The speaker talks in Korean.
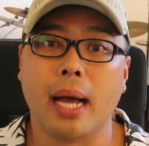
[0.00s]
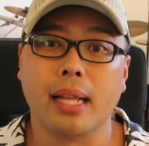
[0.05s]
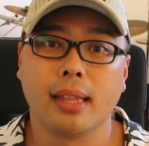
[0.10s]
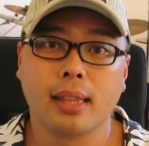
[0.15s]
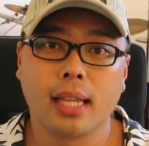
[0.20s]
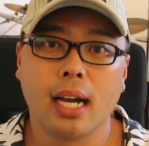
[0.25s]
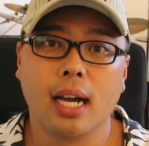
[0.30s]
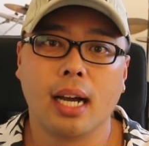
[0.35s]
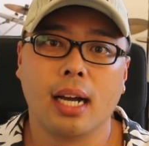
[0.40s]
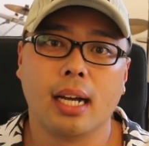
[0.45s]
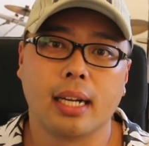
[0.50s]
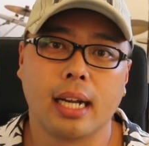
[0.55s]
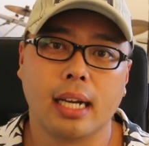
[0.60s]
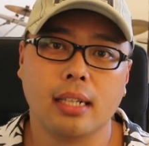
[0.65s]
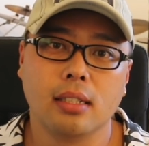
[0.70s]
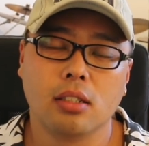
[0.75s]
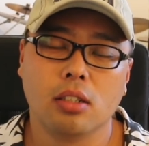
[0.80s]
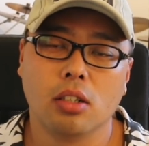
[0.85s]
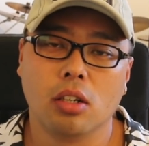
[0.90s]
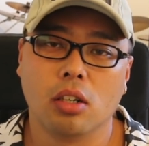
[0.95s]

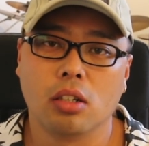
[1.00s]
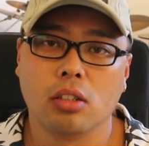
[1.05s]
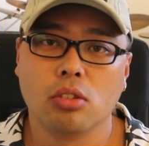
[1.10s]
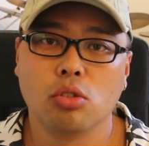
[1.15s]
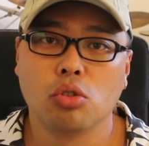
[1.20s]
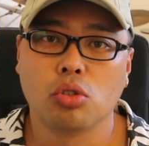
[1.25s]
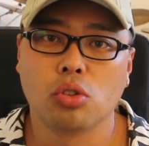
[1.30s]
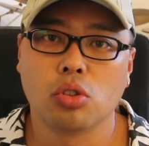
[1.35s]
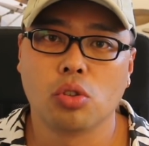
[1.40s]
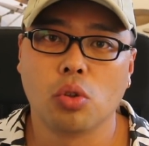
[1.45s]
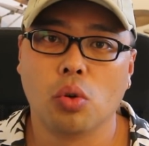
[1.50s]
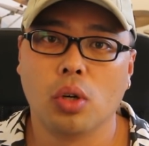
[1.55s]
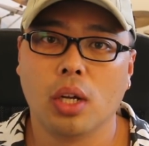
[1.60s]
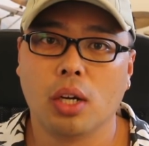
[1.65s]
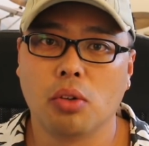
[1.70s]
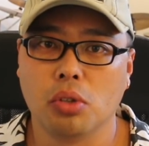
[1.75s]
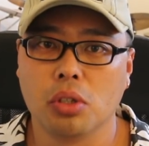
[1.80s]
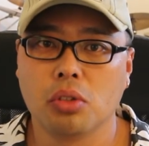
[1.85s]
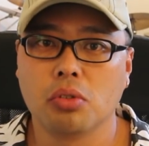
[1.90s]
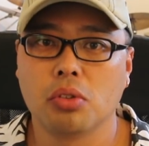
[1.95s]
많다라는 그런 뉴스도
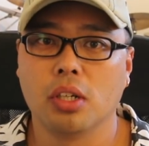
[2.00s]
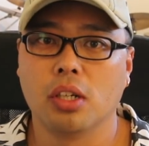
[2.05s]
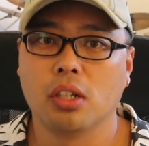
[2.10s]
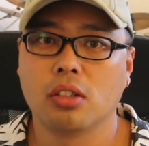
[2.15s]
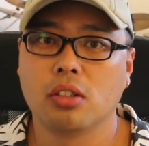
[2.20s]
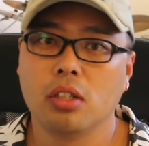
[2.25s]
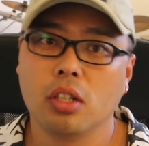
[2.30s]
올라오고 있고요.